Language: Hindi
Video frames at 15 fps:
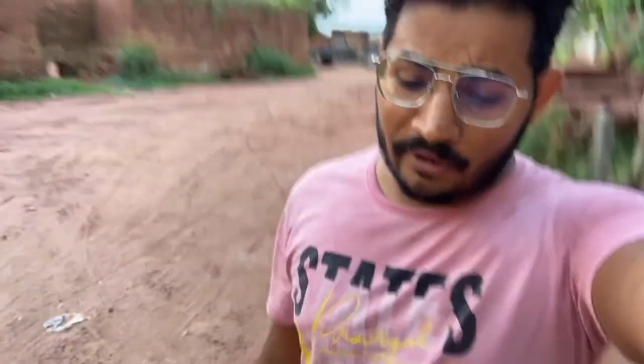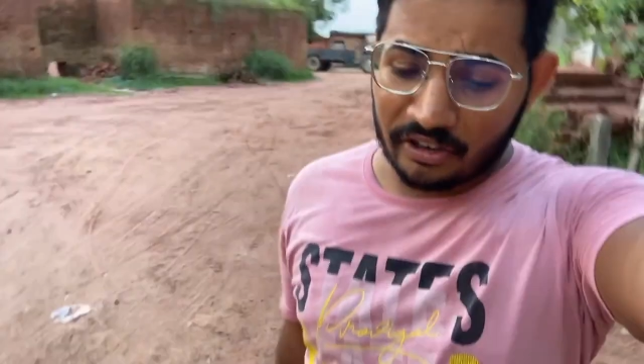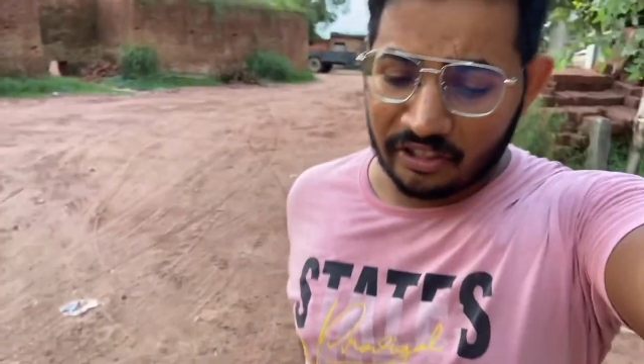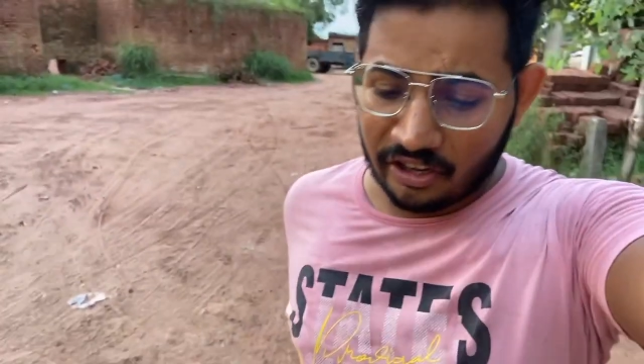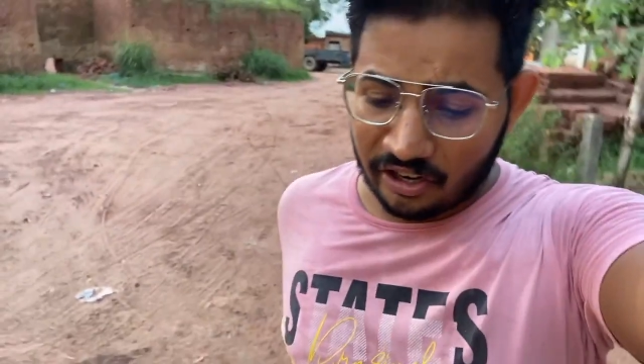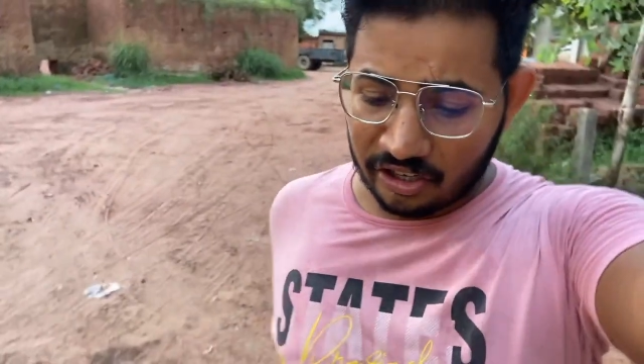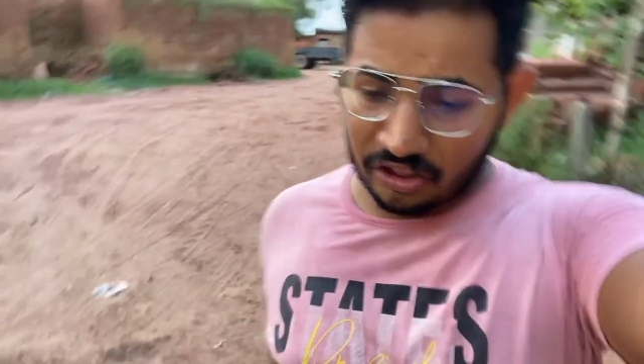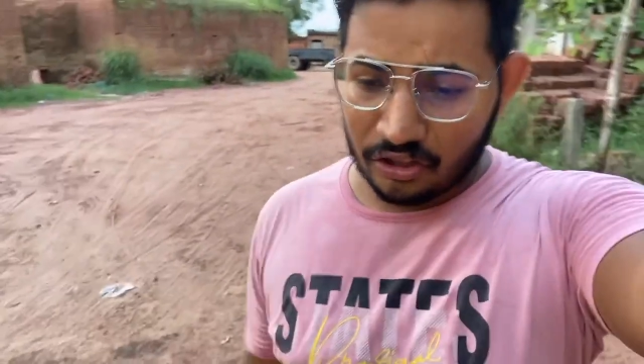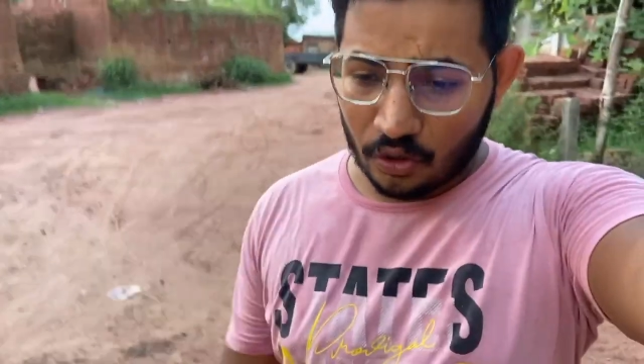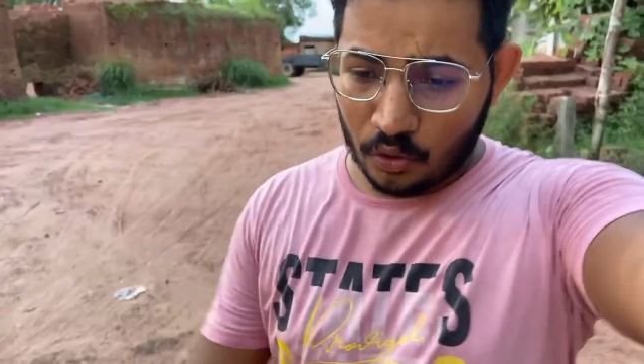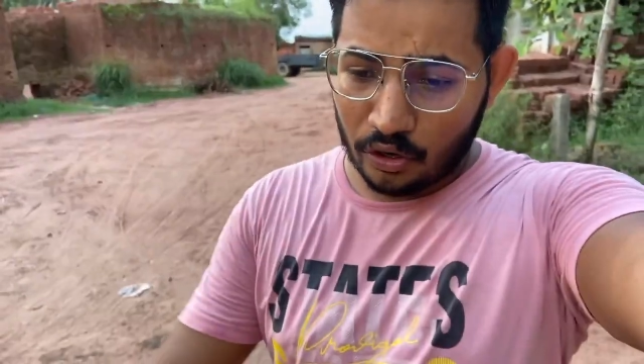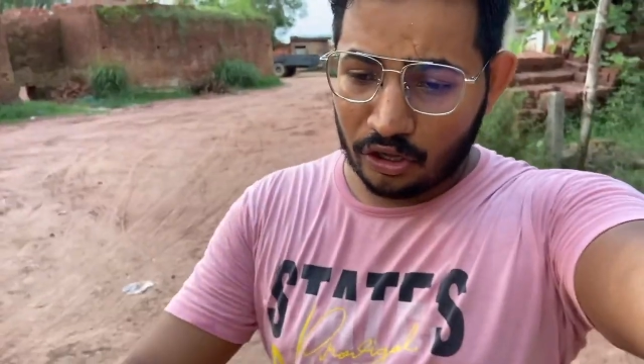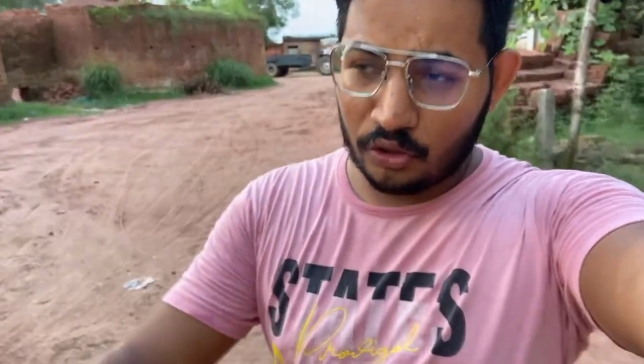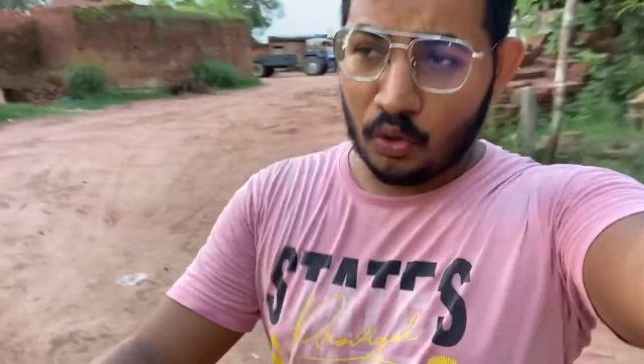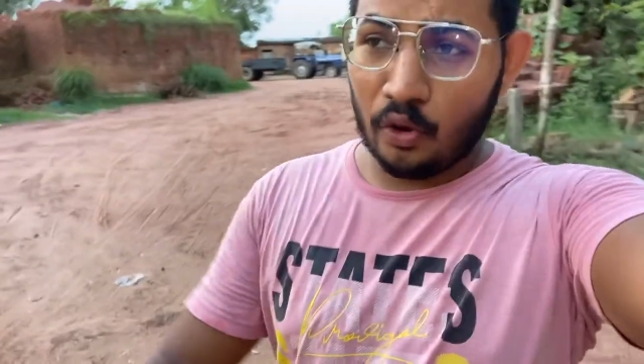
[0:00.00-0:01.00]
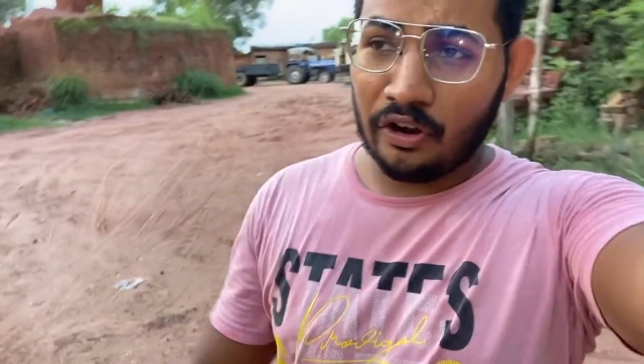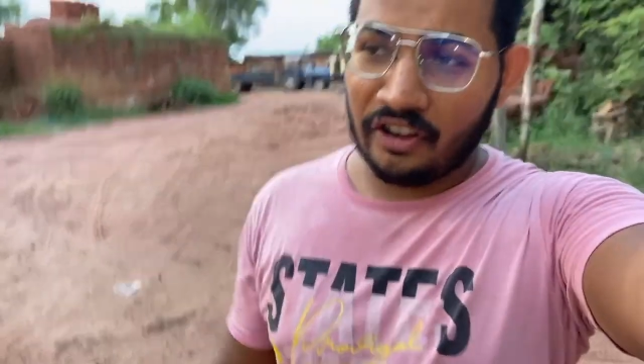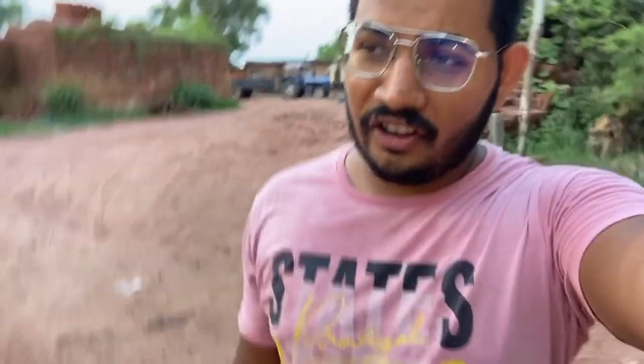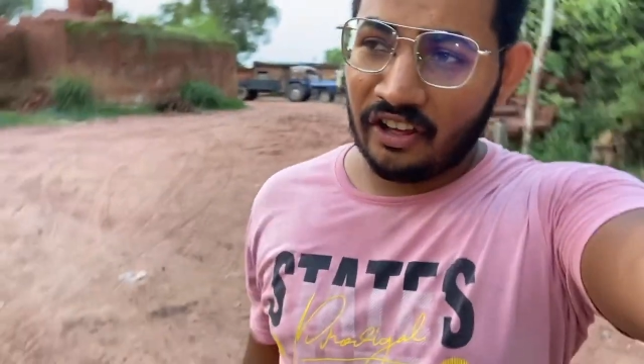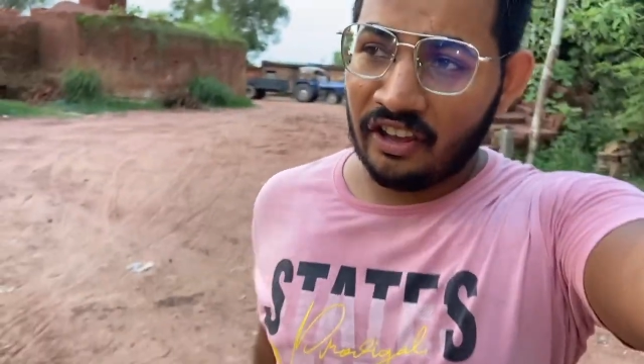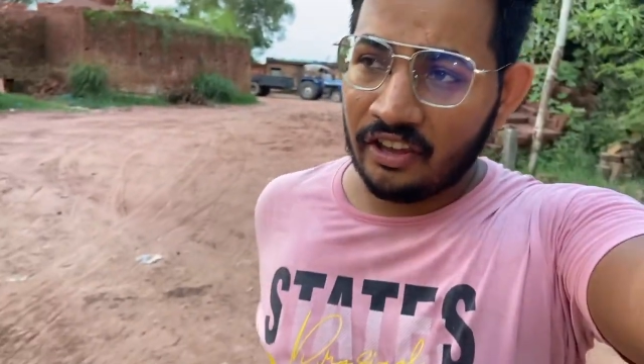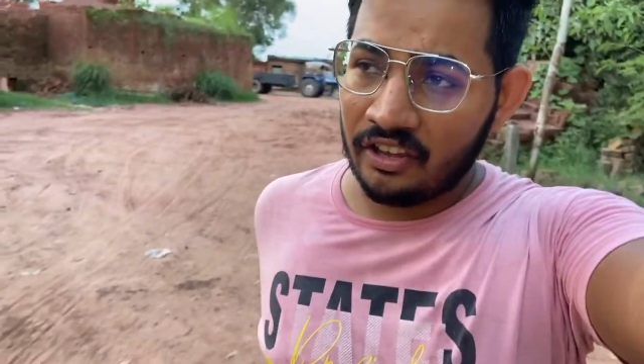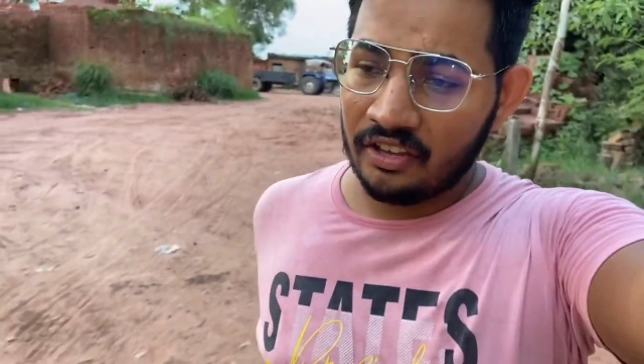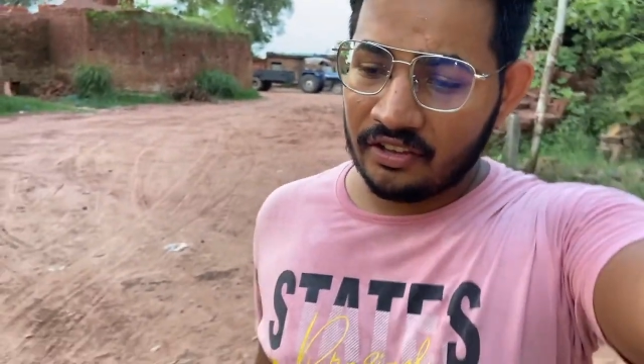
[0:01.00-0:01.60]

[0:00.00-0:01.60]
करते करते हो गया दो घंटे